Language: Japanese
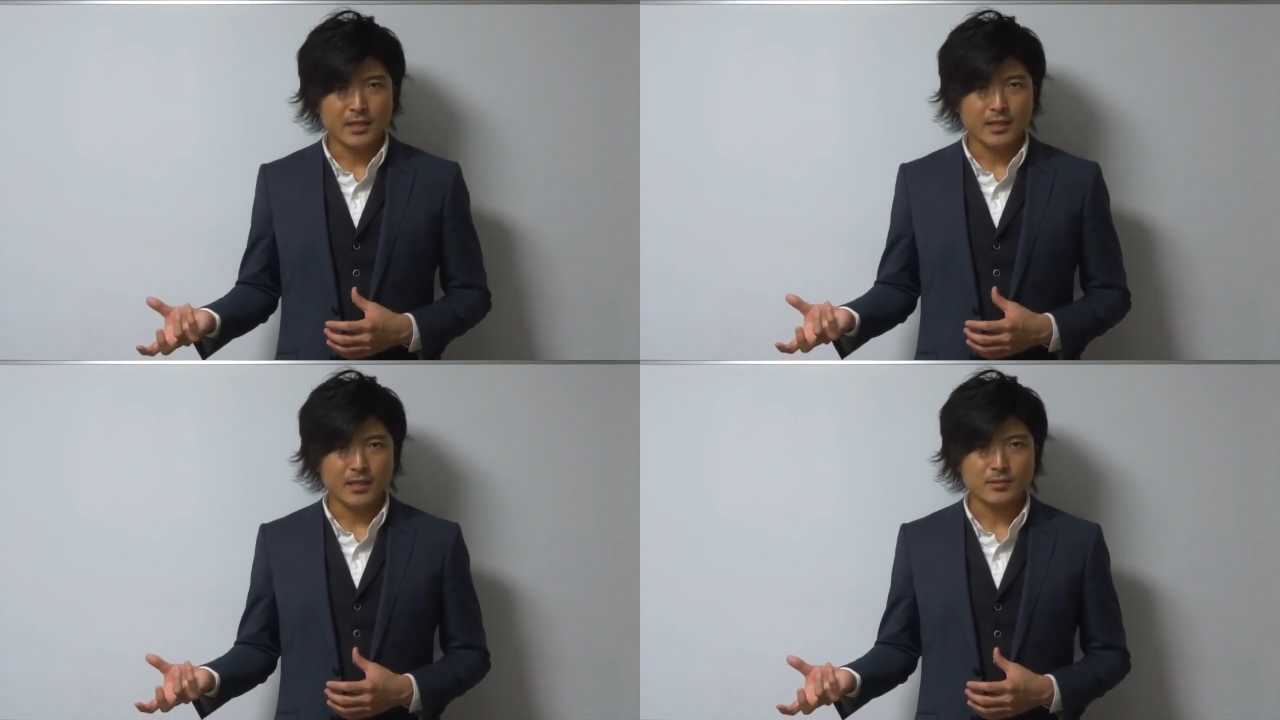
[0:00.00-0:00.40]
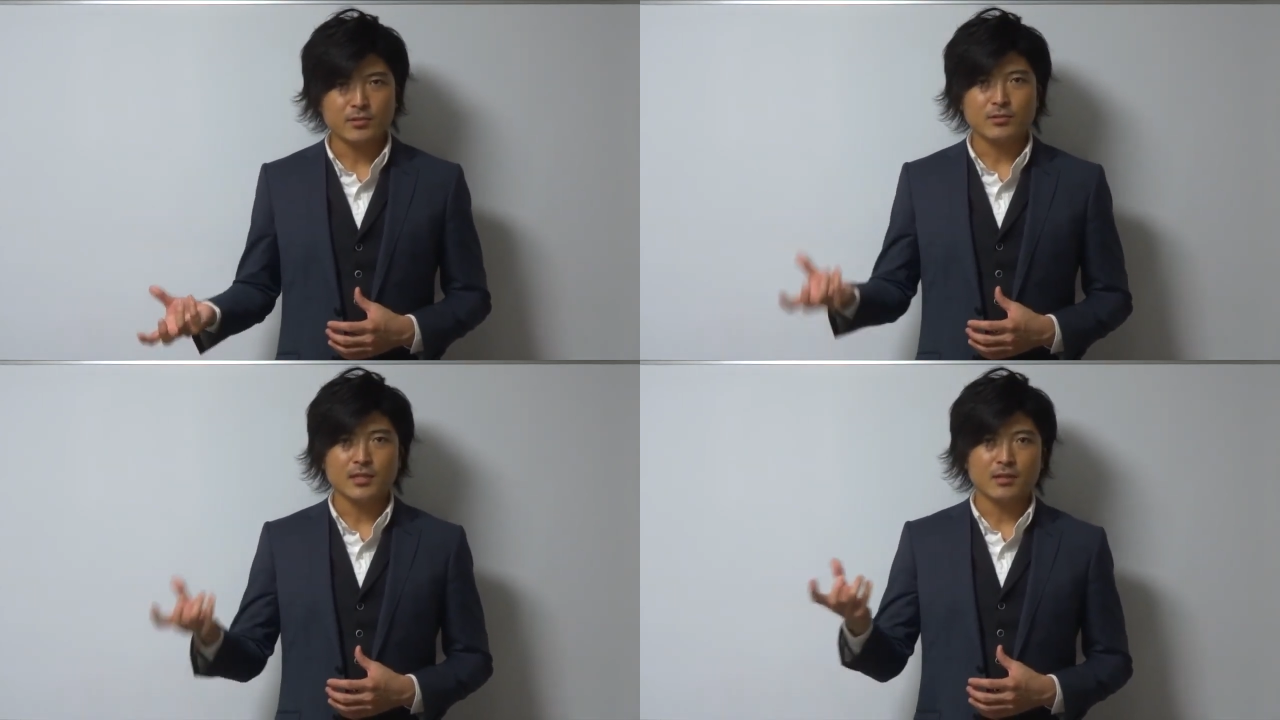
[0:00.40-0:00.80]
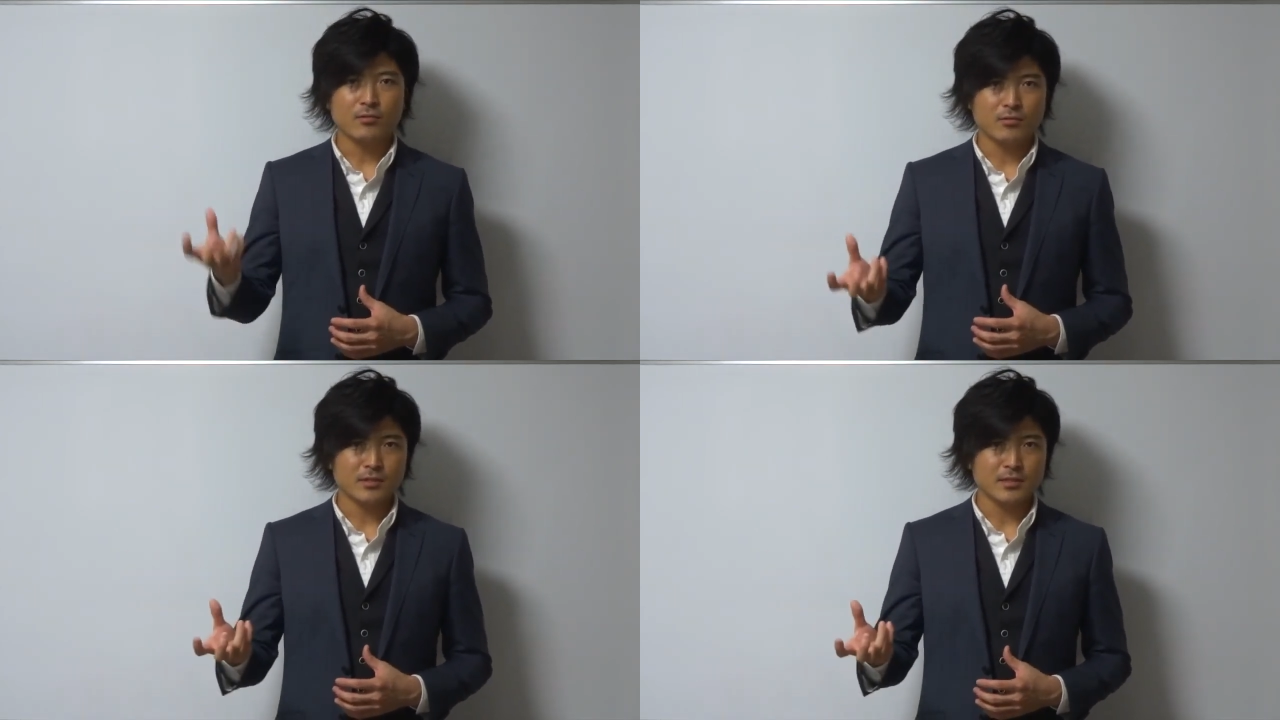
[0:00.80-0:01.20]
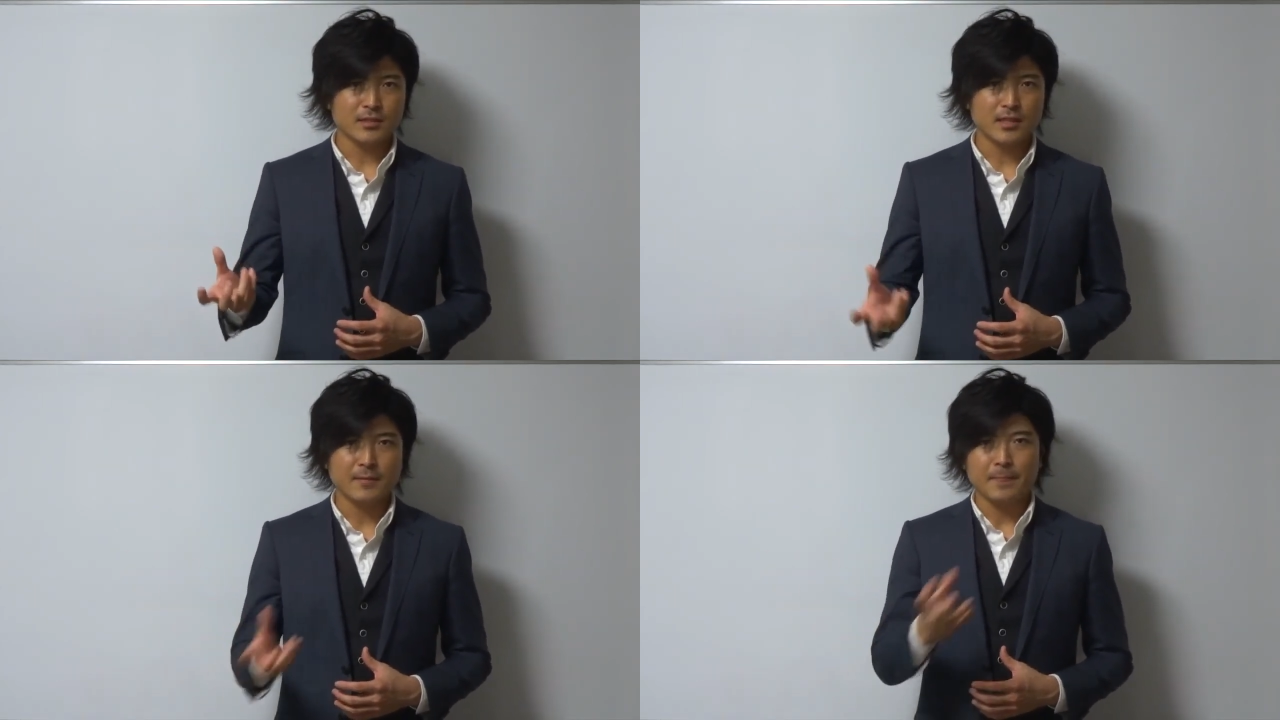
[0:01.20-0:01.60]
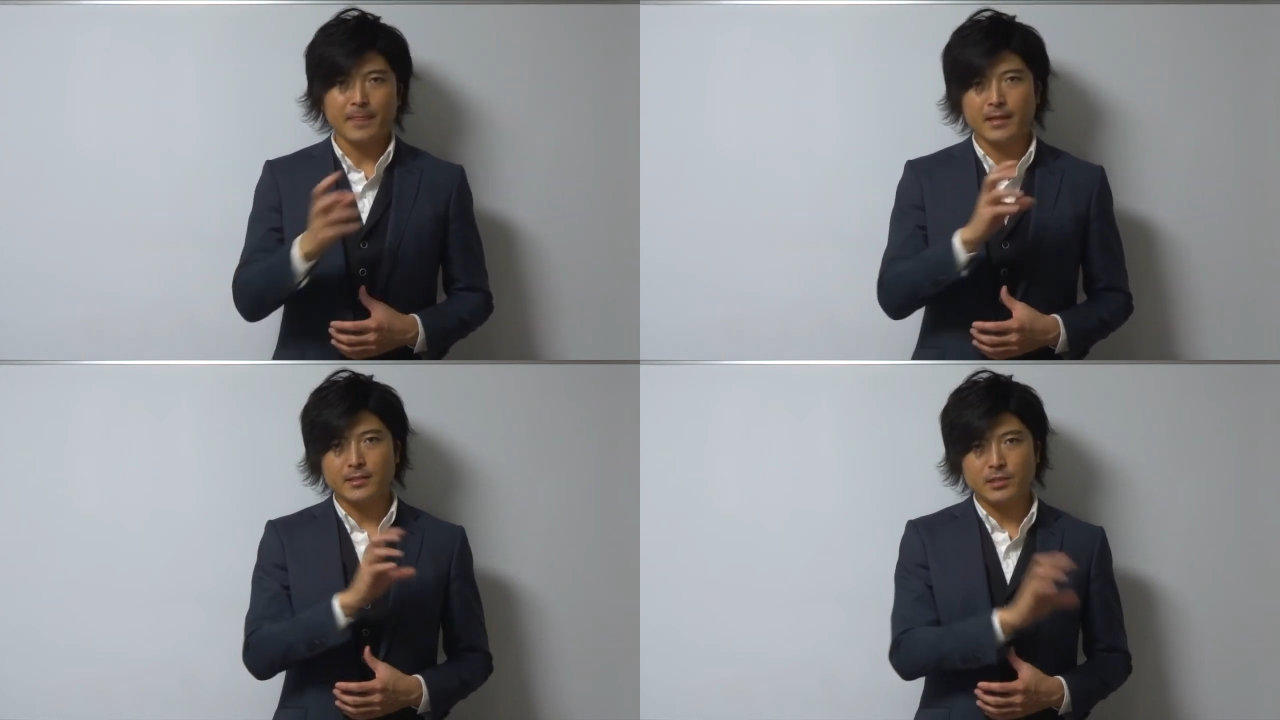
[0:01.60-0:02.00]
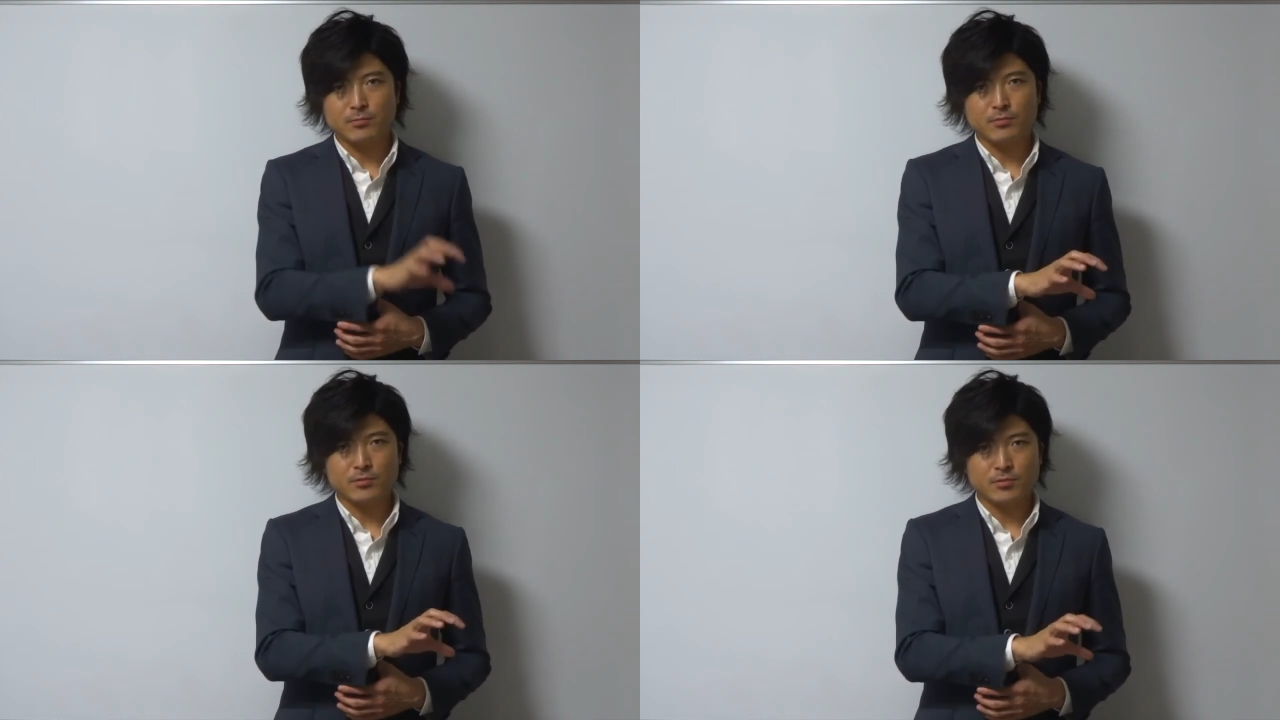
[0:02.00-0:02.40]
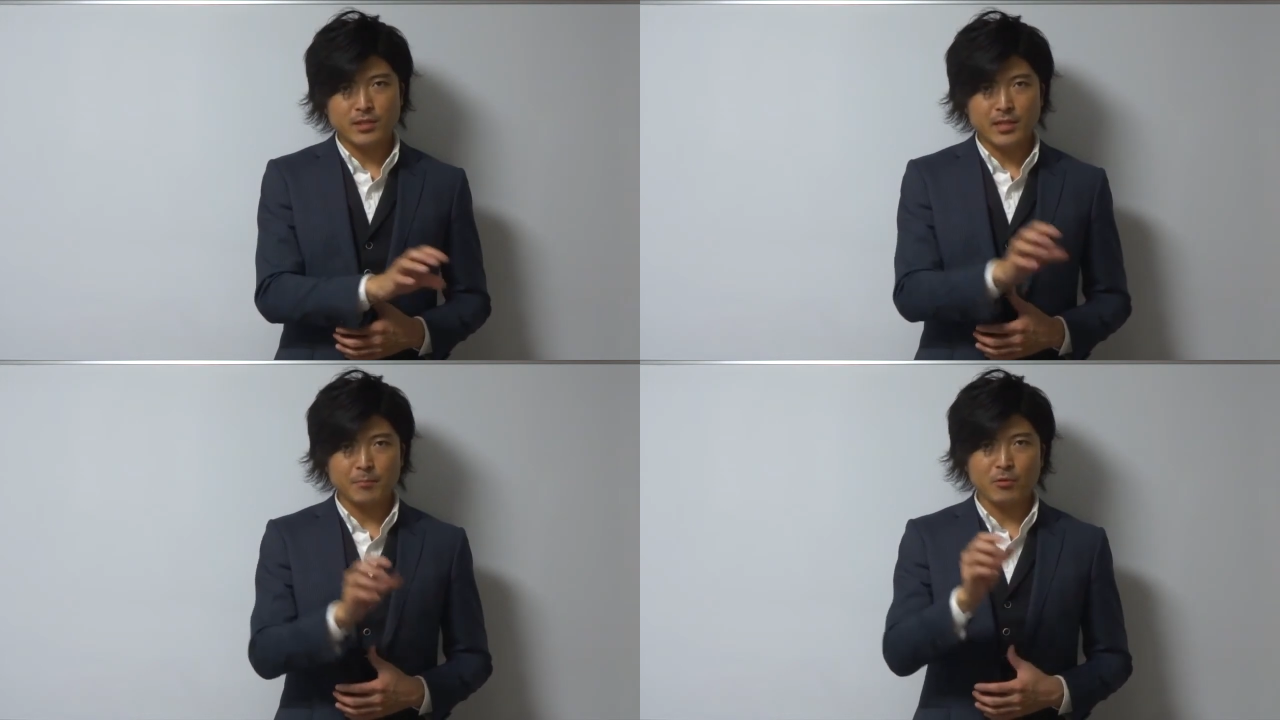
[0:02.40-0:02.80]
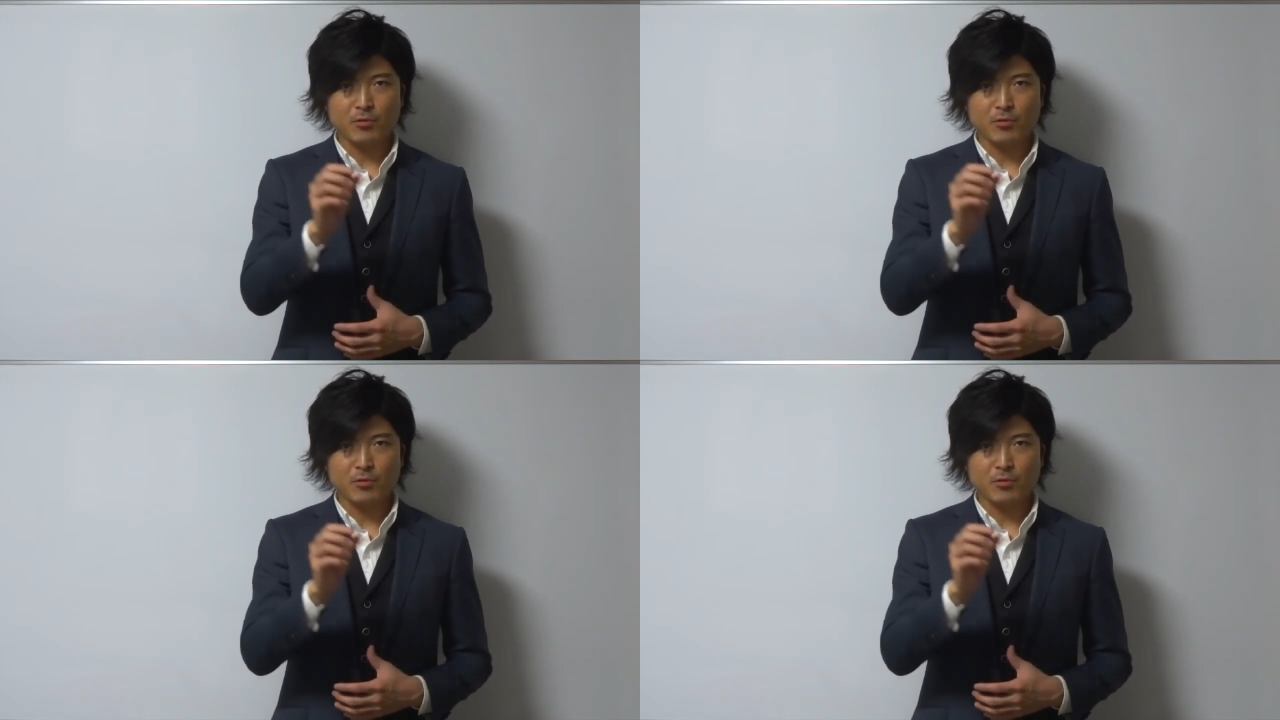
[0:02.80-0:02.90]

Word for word: それを参考にですね自分でも